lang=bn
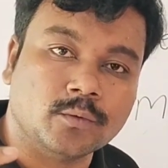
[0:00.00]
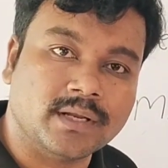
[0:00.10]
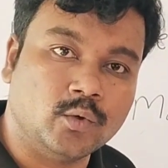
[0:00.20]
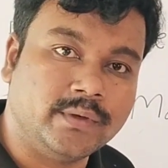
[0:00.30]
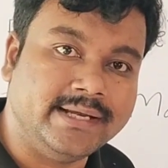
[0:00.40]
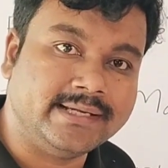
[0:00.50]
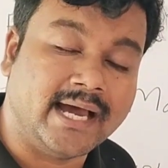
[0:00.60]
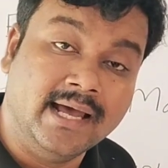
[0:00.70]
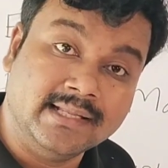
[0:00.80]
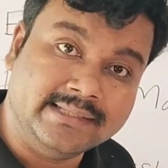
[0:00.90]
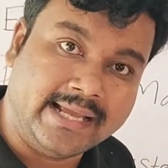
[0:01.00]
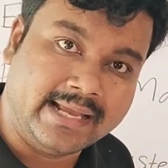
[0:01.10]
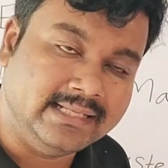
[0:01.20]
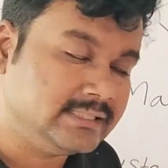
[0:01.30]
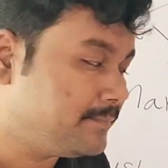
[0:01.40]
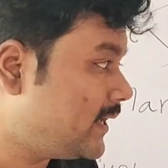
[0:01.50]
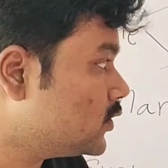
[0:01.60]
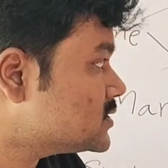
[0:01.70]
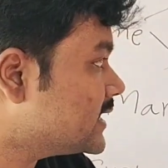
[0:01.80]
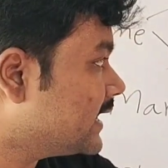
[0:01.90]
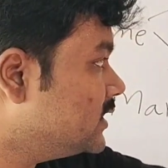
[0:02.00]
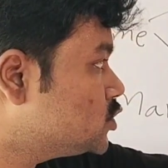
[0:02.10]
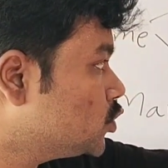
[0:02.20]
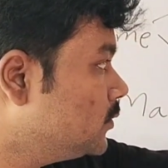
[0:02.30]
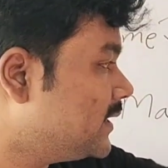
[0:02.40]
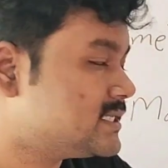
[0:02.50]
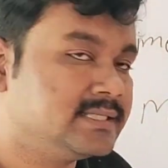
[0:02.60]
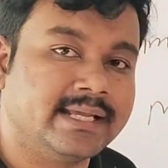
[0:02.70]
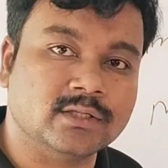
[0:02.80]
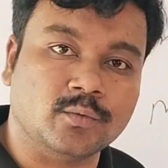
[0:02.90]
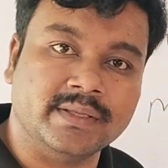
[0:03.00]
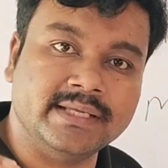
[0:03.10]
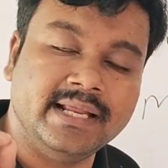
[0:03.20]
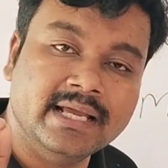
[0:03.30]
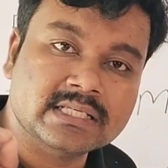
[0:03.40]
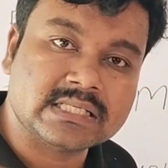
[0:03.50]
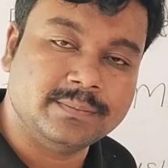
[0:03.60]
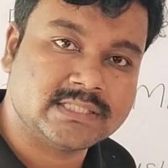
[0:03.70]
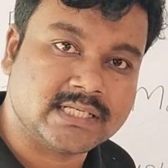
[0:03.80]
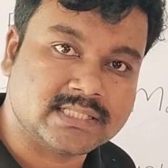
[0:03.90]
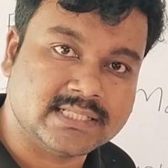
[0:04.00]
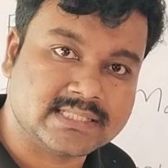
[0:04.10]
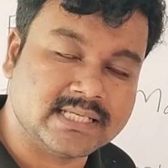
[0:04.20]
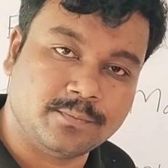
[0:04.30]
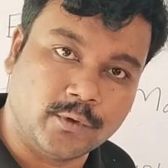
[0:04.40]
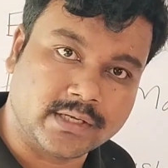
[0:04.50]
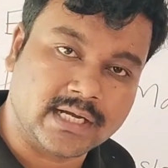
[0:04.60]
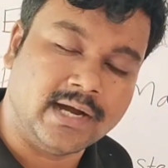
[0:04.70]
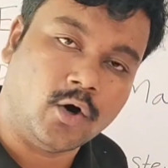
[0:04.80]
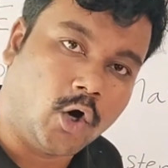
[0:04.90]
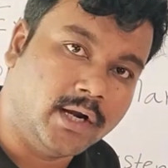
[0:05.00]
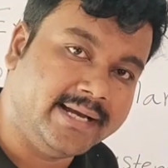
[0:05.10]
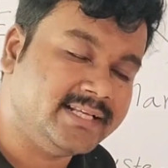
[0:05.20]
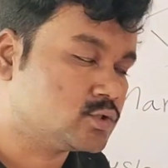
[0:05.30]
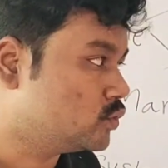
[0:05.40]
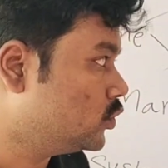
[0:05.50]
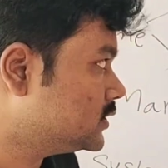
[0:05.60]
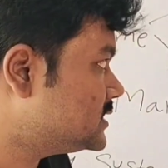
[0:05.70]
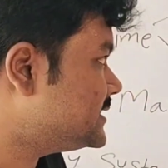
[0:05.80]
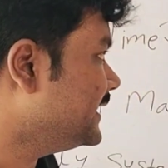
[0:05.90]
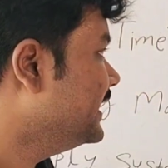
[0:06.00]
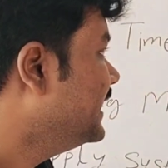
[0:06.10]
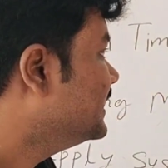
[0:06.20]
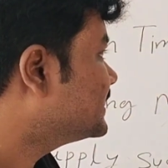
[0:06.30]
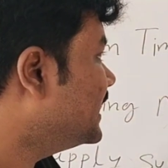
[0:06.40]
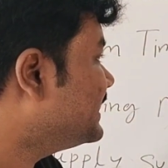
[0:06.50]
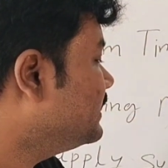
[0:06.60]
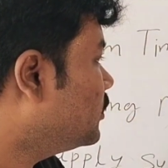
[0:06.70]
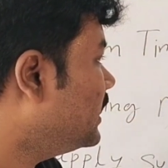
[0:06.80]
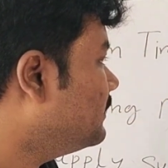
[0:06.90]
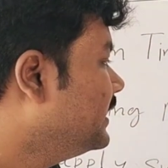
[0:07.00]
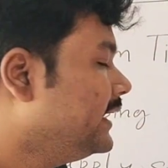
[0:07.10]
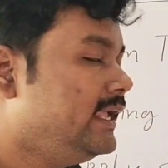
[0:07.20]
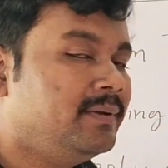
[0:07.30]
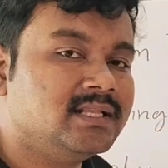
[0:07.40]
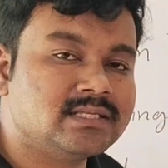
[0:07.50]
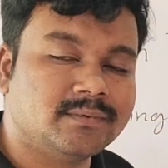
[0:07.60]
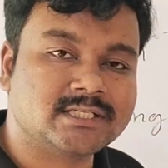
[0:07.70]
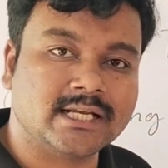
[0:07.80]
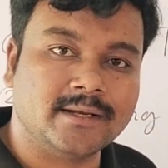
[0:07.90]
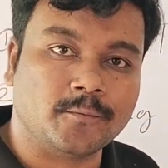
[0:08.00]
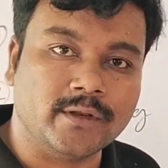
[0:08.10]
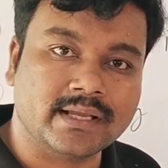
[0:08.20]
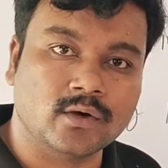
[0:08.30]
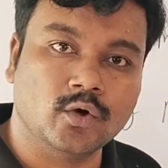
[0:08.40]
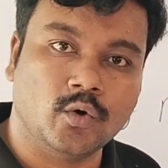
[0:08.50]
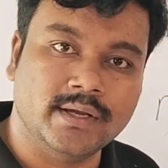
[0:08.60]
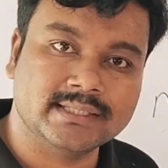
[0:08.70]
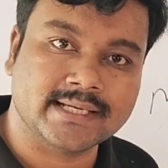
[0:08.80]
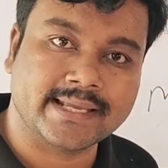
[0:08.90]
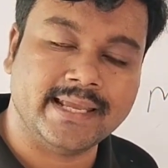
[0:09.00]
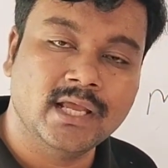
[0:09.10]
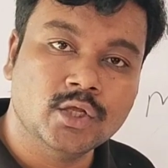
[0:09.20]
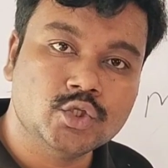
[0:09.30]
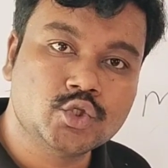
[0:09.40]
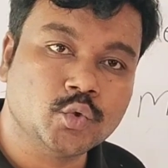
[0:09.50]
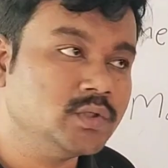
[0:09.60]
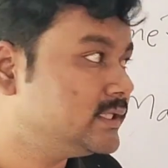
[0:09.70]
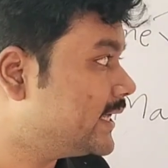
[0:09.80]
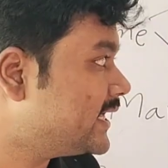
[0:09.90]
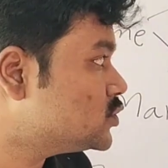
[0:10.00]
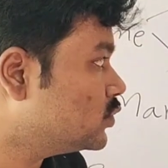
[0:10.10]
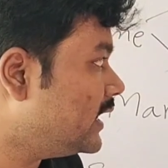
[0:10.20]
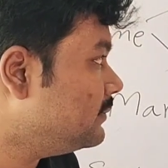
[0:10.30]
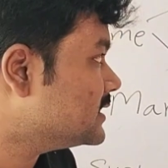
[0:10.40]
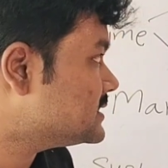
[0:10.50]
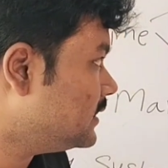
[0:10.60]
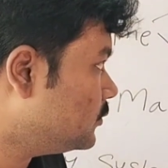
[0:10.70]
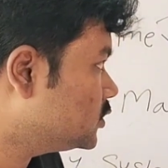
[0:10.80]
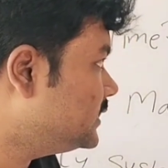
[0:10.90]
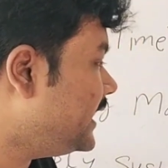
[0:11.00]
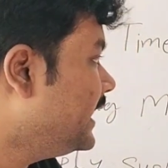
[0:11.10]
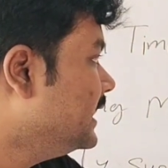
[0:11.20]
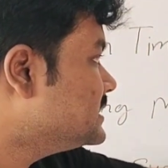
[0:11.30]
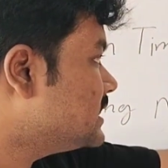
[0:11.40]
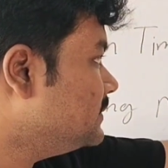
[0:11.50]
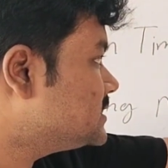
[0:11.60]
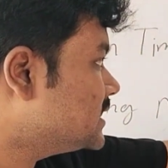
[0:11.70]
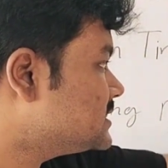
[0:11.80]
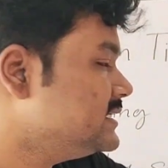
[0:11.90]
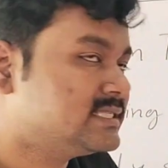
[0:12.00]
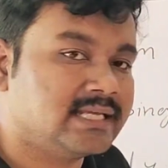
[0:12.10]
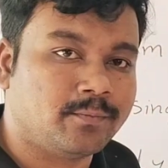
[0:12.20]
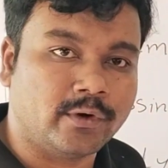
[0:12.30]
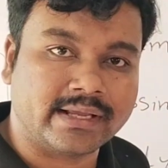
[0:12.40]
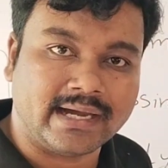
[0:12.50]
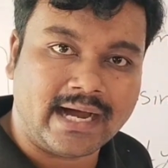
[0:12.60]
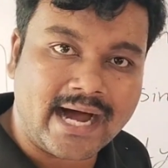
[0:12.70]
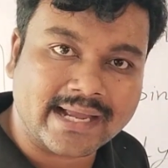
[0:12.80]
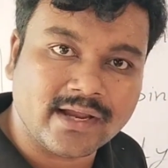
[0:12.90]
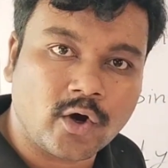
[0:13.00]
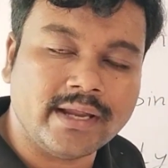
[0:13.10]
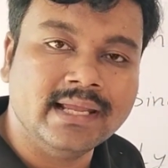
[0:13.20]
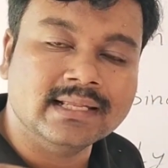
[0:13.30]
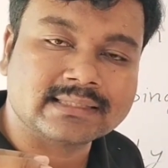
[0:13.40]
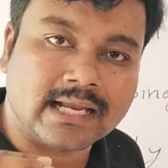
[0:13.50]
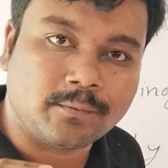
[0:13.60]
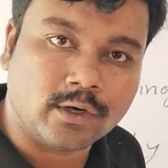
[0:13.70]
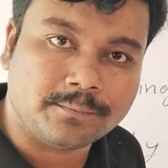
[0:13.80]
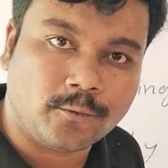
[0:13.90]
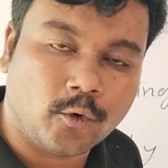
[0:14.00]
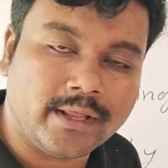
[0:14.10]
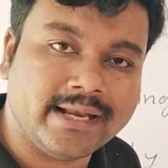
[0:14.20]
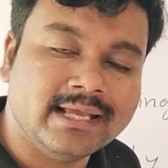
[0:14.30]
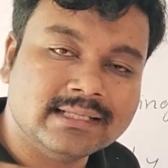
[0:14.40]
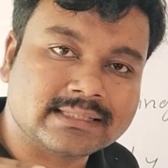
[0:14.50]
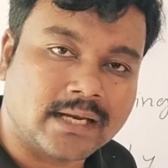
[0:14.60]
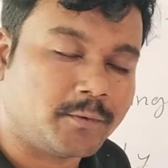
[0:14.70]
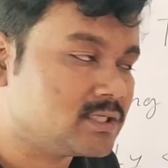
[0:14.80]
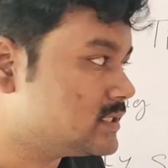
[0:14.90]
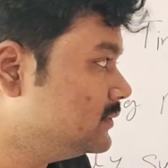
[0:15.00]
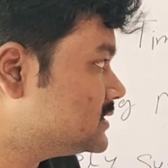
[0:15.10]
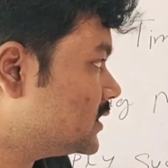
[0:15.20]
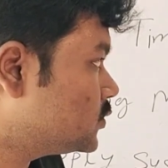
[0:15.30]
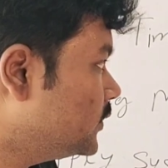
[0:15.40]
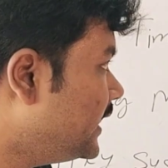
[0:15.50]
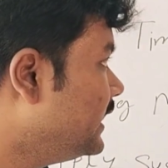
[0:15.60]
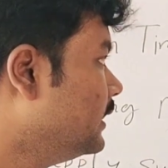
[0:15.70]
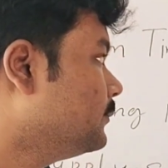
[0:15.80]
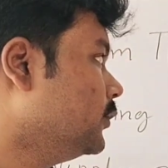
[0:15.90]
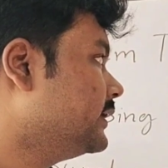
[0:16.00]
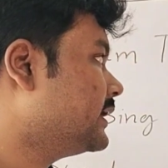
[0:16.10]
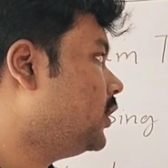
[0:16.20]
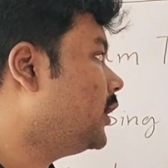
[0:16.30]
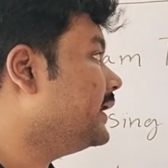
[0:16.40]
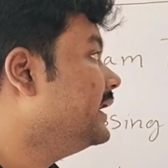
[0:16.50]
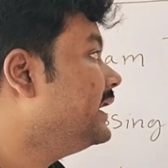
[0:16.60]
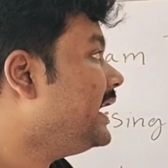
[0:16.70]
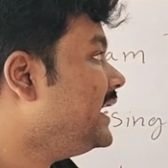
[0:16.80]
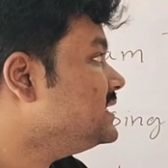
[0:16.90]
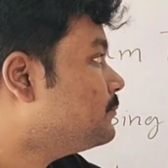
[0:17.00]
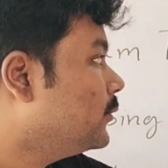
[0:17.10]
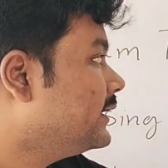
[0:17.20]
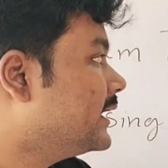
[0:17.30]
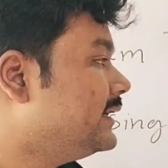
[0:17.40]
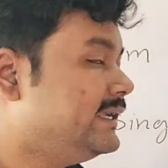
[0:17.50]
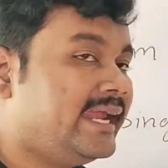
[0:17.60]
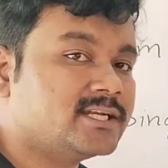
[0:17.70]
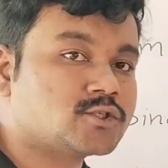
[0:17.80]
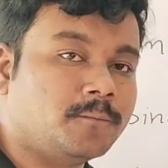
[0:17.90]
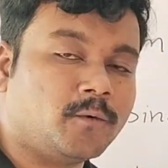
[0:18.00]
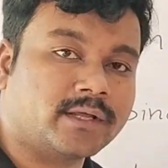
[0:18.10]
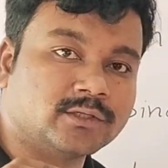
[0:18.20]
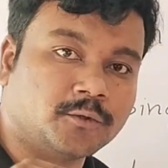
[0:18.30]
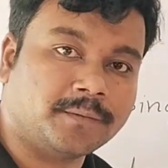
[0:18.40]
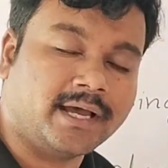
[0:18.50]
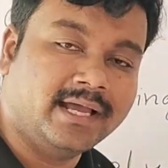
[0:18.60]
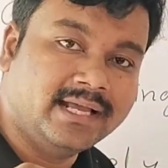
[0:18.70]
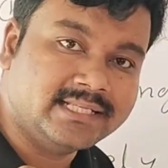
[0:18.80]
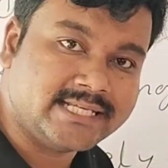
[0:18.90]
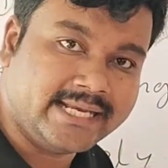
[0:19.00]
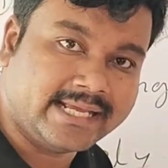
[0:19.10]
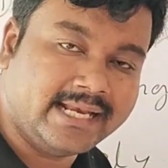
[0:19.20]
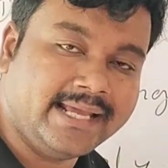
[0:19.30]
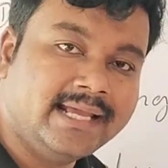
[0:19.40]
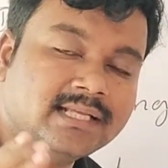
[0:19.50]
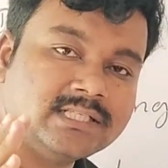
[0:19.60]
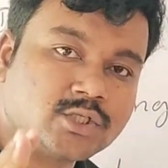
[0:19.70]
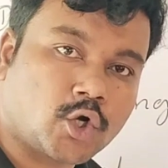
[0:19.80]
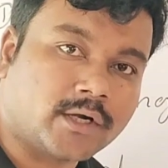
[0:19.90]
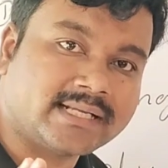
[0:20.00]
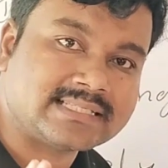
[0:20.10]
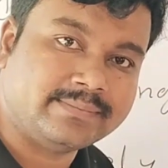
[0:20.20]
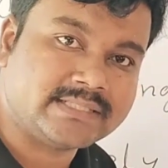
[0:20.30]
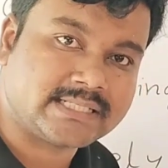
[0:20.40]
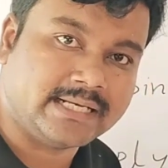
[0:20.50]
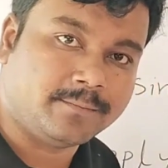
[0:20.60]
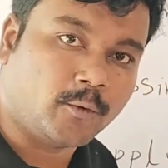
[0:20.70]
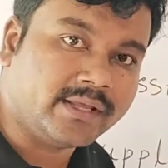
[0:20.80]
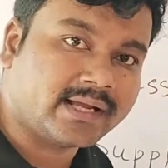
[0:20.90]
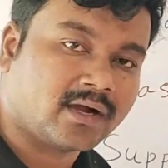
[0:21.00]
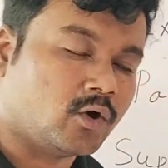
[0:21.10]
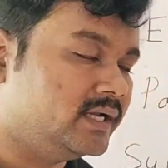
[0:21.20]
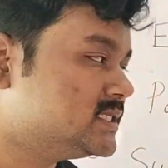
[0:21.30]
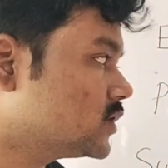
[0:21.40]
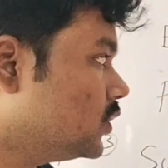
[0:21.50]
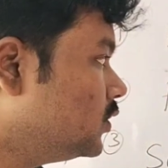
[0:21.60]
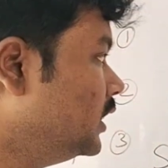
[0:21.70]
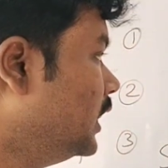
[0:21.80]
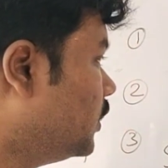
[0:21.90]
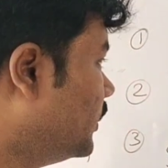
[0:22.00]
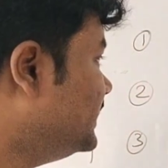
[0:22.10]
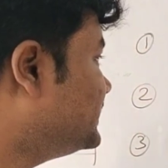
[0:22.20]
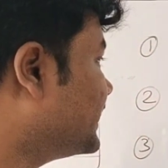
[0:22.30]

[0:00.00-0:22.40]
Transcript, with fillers: তোমরা রুটিনটা দেখে নিতে পারো সেখানে জুন মাস থেকে তোমাদের সেমিস্টার সিক্সের পরীক্ষা অলরেডি শুরু হচ্ছে তাহলে কি বললাম ইভেন সেমিস্টারের পরীক্ষাগুলো হয়ে থাকে জুন থেকে জুলাই মাসের মধ্যে সেমিস্টার সিক্সের পরীক্ষা আগে হয় তারপরে ফোরের তারপর সেমিস্টার টুয়ের পরীক্ষা হয় এই পরীক্ষার ডেট সম্পর্কে তোমরা জেনে গেলে যে ছটা সেমিস্টারের পরীক্ষা কলেজে কখন হয়ে